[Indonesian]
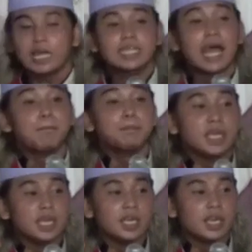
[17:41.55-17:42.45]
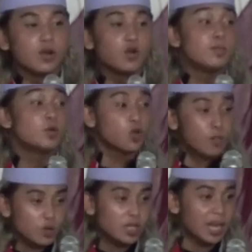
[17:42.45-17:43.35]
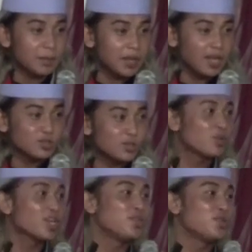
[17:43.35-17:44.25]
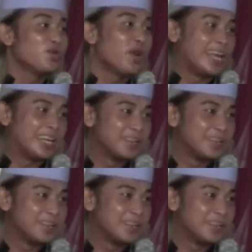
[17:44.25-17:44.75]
tapi umur-umur yang lebih lanjut mungkin duluan